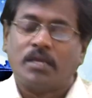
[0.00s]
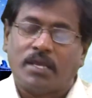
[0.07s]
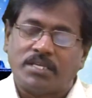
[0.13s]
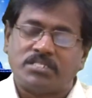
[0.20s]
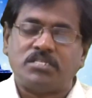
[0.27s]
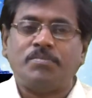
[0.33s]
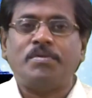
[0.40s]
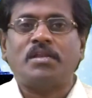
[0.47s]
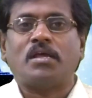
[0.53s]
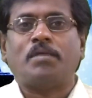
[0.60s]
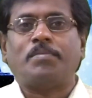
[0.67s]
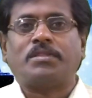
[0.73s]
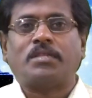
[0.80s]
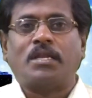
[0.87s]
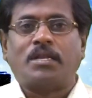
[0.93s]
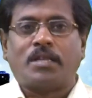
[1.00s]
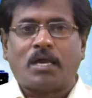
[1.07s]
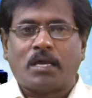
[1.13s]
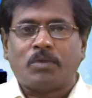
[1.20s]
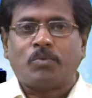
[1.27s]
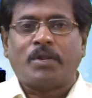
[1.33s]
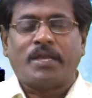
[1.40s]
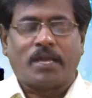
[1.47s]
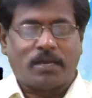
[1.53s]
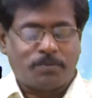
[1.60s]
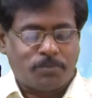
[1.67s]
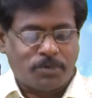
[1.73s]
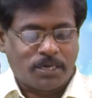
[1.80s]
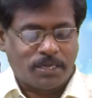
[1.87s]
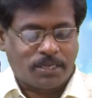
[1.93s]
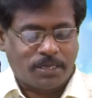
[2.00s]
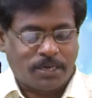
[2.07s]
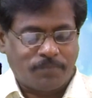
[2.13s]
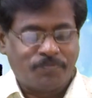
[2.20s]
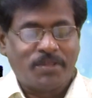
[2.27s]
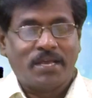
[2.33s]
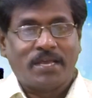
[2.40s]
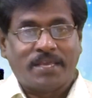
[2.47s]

இயேசுவி நாமத்தில் நான் உங்களை அன்போடு அழைக்கிறேன்